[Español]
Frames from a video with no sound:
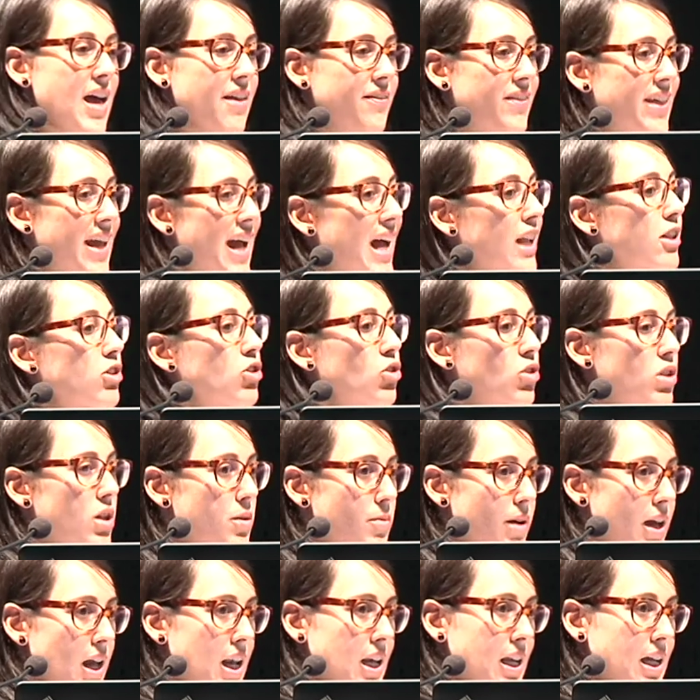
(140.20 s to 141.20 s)
de alto
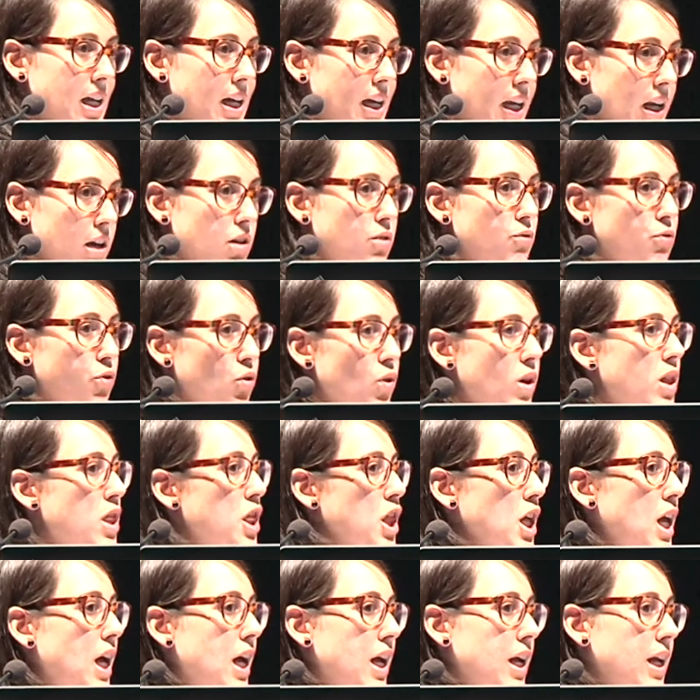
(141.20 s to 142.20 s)
nivel y gran
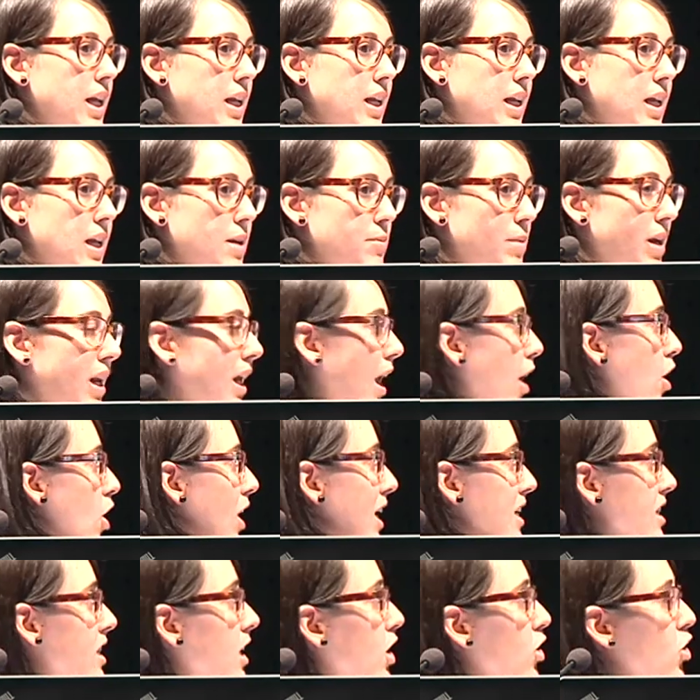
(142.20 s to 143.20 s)
influencia en el mercado de
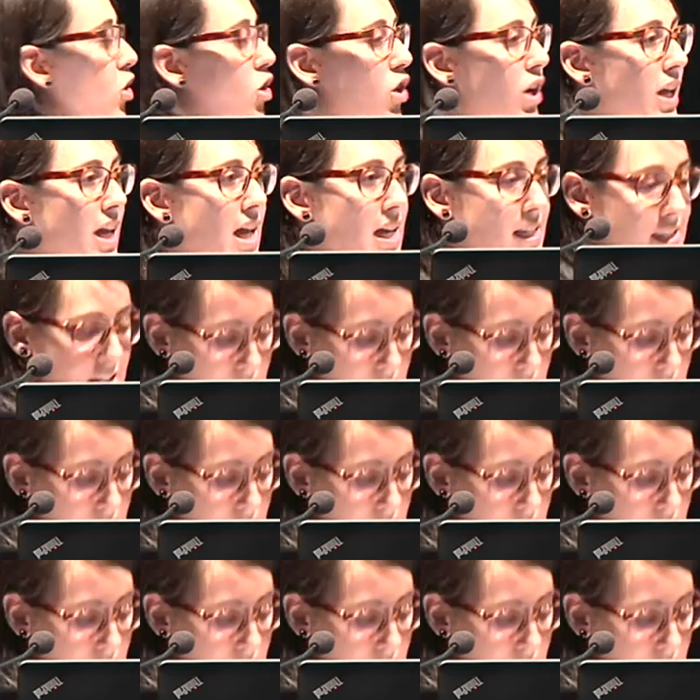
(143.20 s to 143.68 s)
las tecnologías